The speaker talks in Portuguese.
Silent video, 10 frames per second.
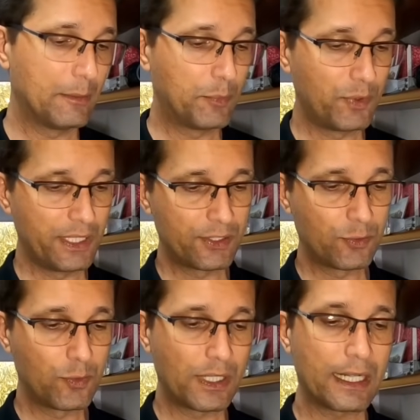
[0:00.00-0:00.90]
Por
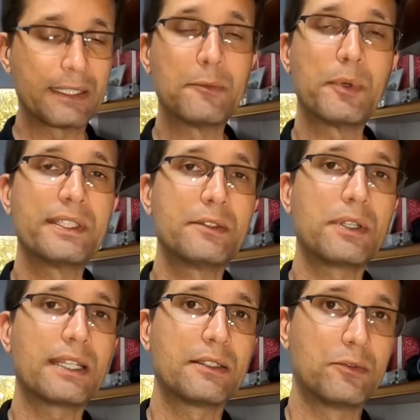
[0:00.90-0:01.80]
isso, o cartão pode ser um
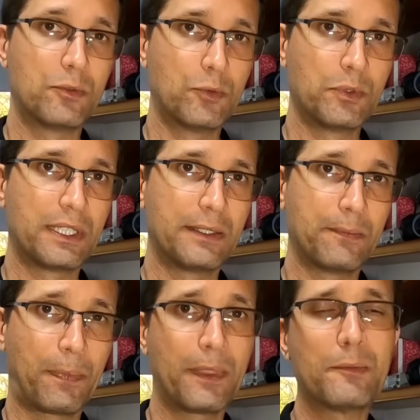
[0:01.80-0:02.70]
cartão ultra.
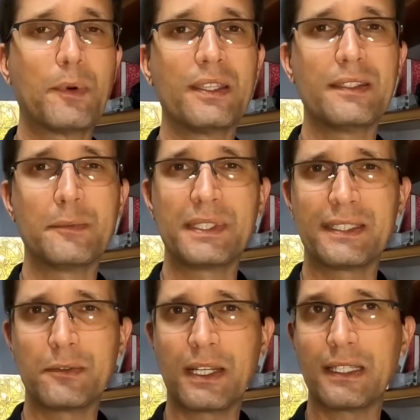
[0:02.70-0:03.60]
Não, pode, não precisa
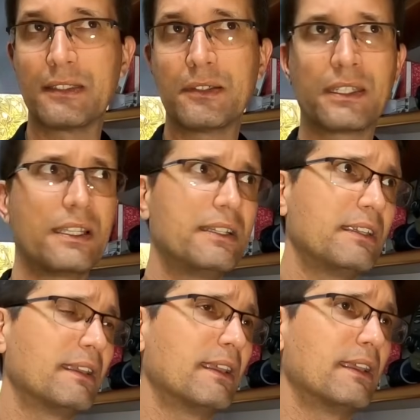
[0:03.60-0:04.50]
ser um cartão
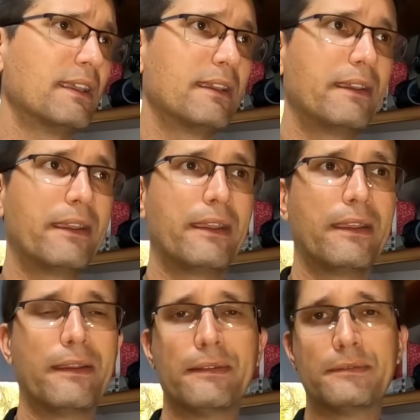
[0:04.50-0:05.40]
aquele
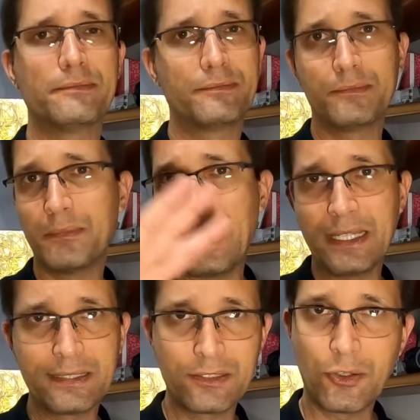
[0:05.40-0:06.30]
é,
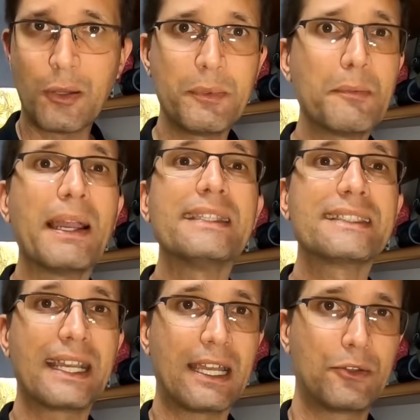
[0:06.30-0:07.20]
mais top, mais
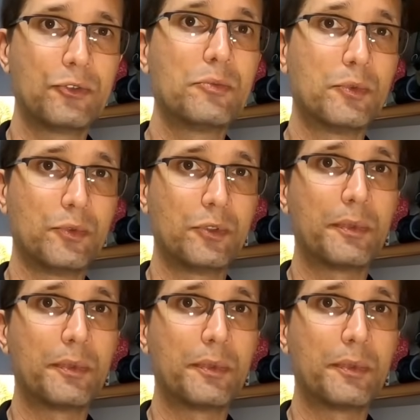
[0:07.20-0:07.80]
caro do mundo.